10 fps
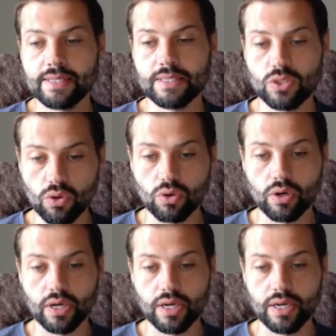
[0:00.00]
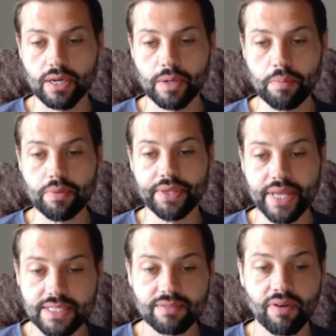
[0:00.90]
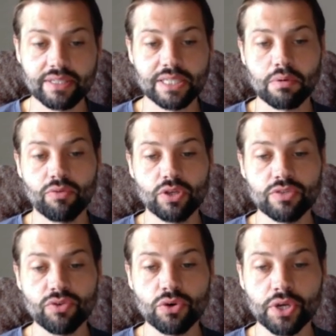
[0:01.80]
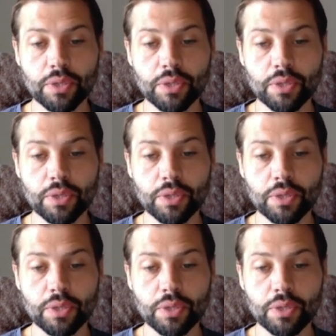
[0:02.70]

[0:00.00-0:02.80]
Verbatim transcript: So, ähm, jetzt war es aber für dieses Video.